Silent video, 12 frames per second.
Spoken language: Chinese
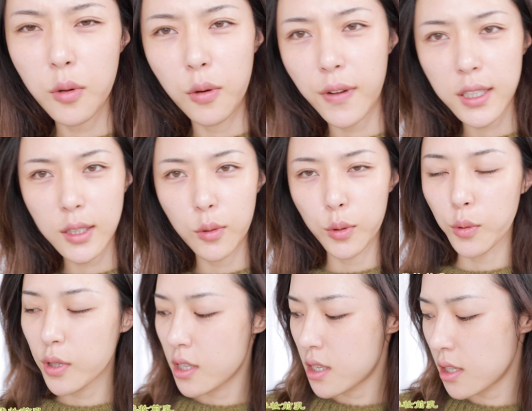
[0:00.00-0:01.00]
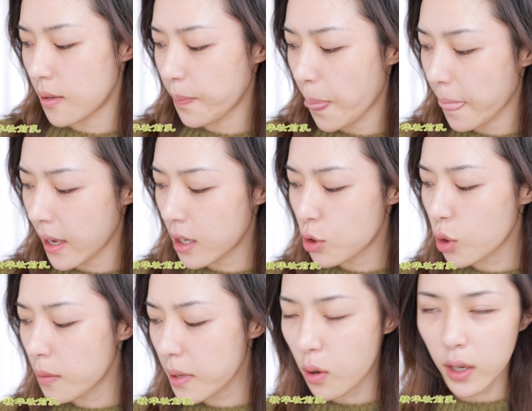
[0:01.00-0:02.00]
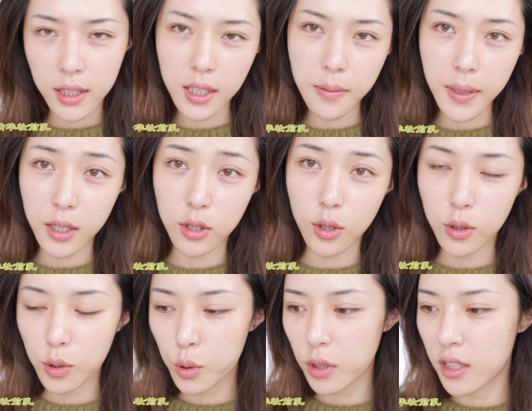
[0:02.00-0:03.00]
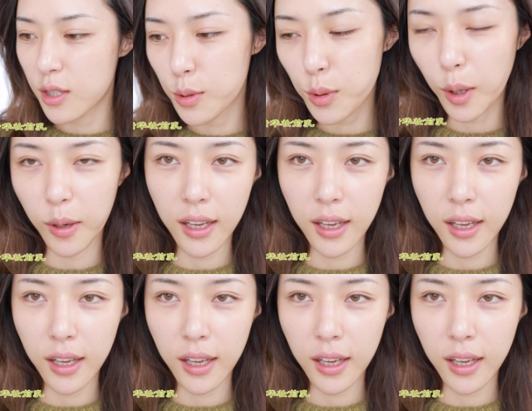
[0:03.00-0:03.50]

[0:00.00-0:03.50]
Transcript: 因为我发现我永远是一个妆面画第一遍的时候是最认真、最好